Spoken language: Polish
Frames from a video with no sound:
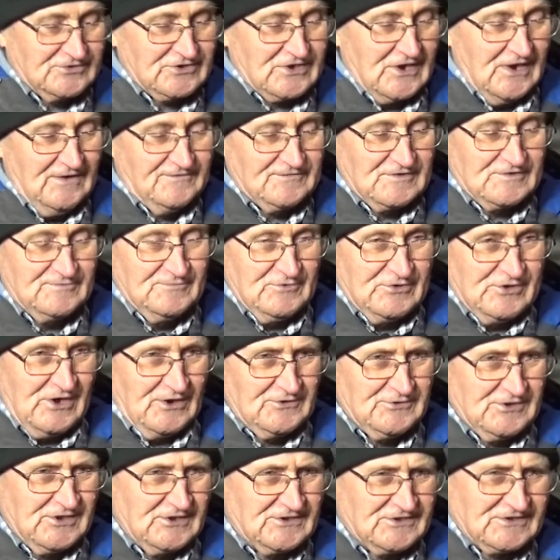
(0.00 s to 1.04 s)
szewc
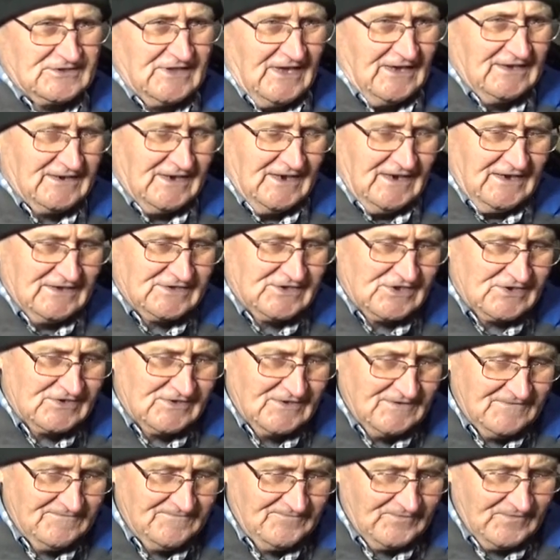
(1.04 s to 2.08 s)
musiał się starać
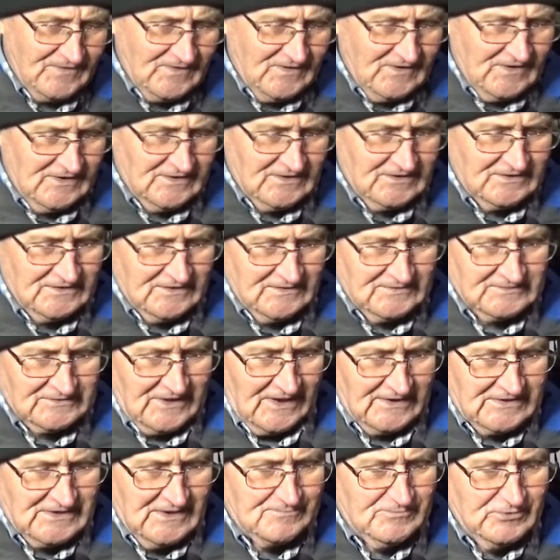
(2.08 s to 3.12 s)

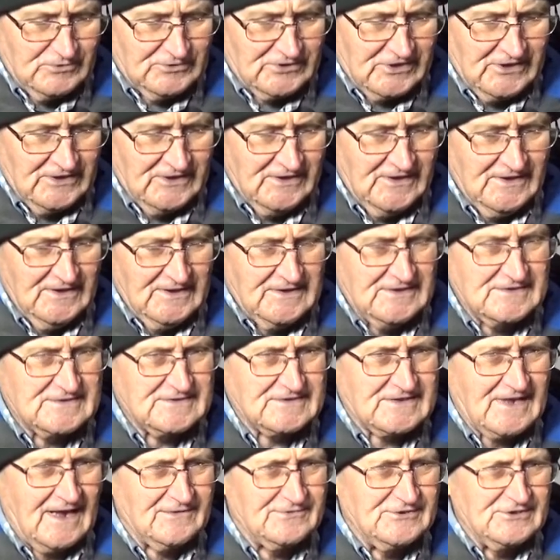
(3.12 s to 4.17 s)
takie buty
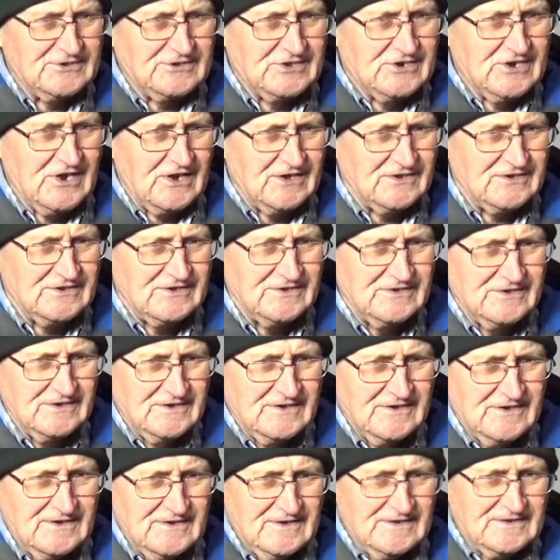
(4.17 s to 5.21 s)
cały dzień,
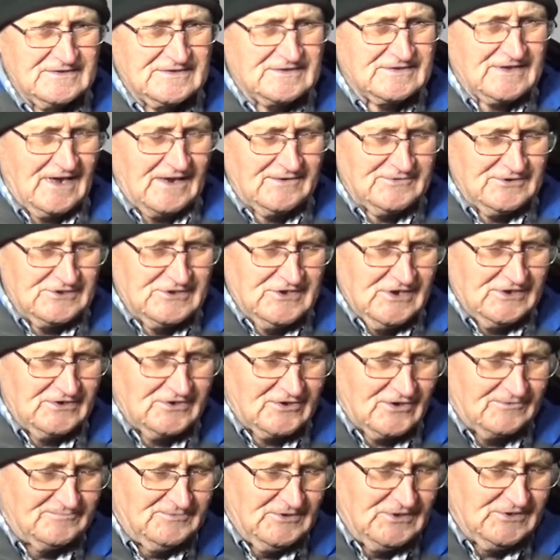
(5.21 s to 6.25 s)
cały dzień
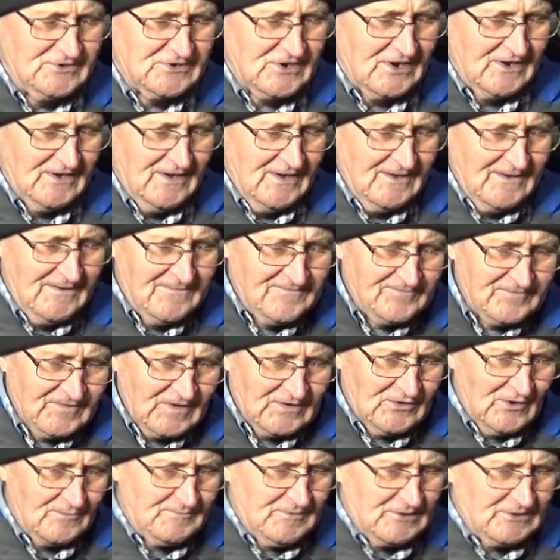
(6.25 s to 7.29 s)
robić.
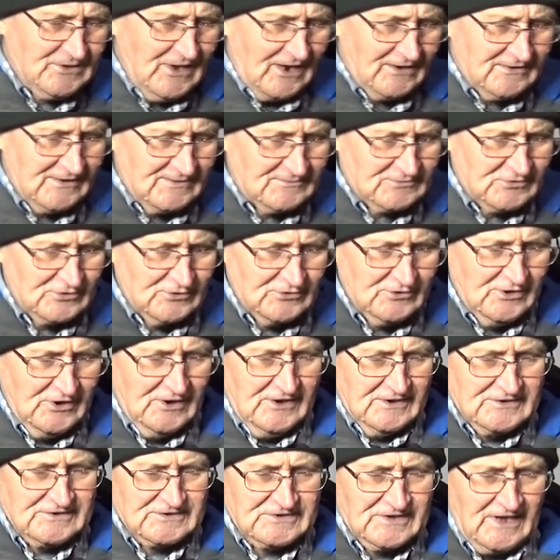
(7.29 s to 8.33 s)
No, pytałem tu
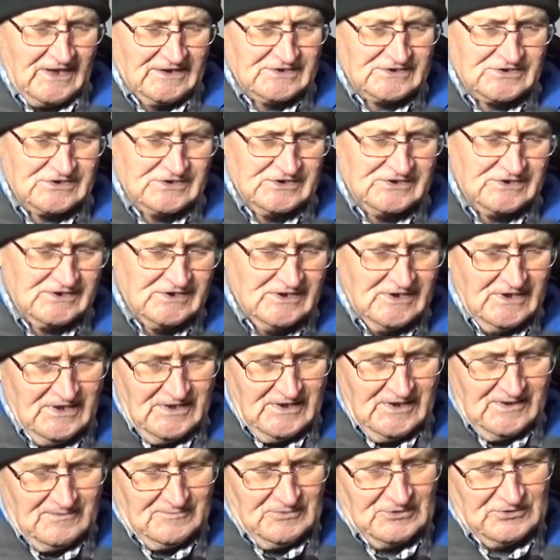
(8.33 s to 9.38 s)
starszych,
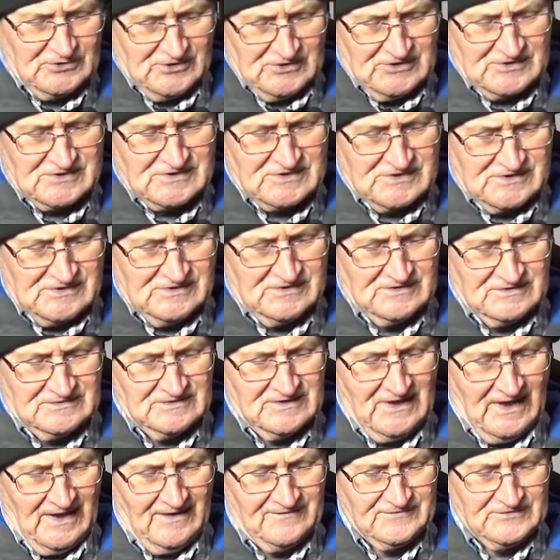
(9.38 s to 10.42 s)
bo to jest
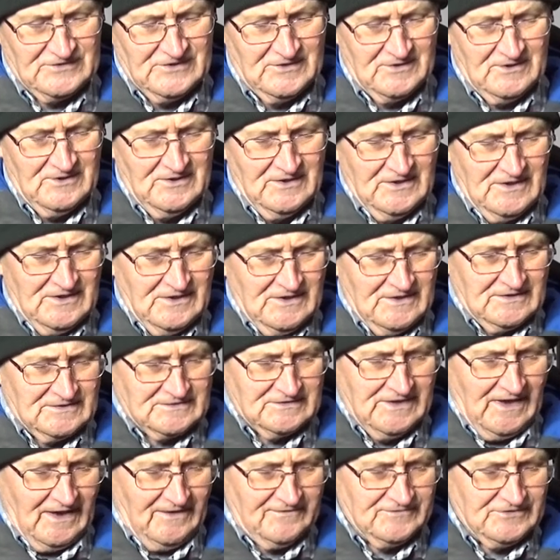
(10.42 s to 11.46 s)
dawny,
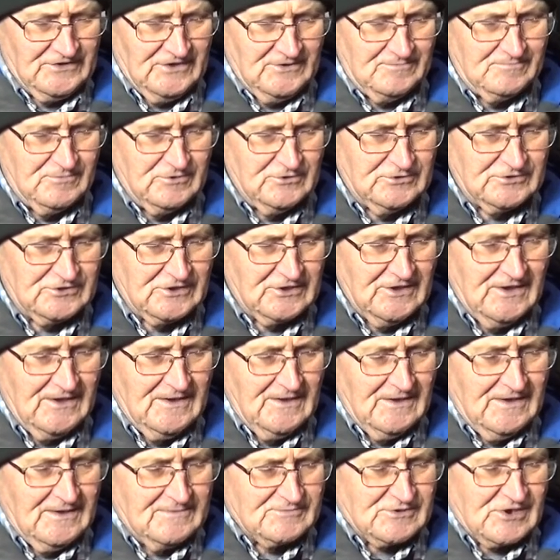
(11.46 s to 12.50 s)
dawny but.
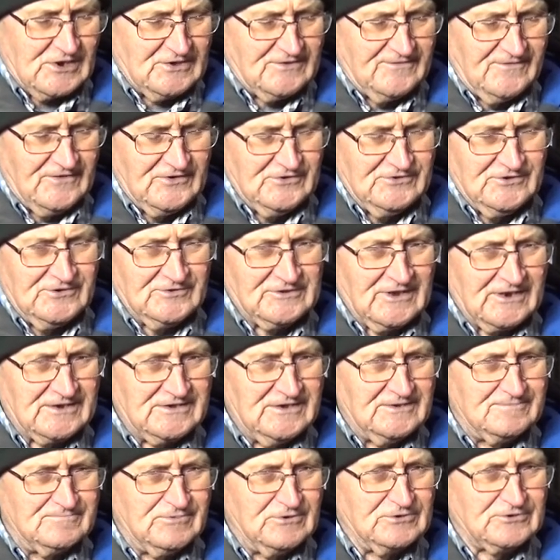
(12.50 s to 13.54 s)
Przed wojną
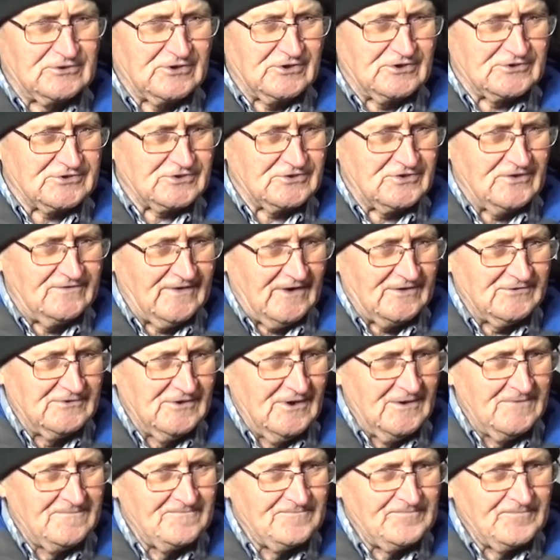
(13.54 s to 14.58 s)
taki but kosztował
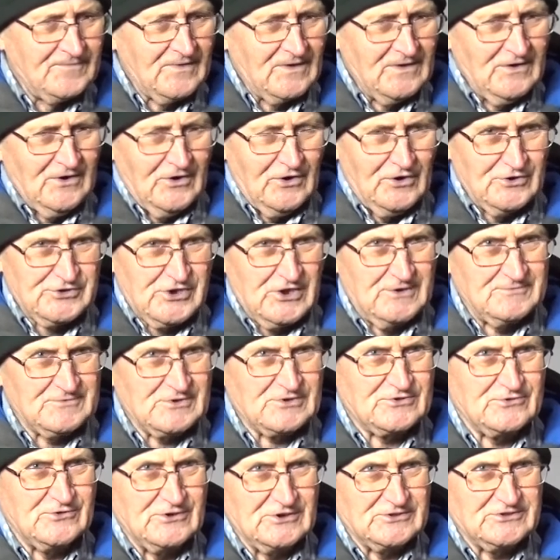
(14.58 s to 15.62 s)
8
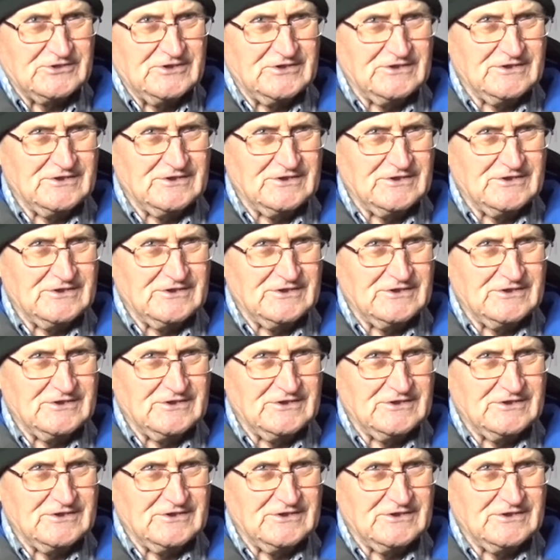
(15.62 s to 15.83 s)
zł,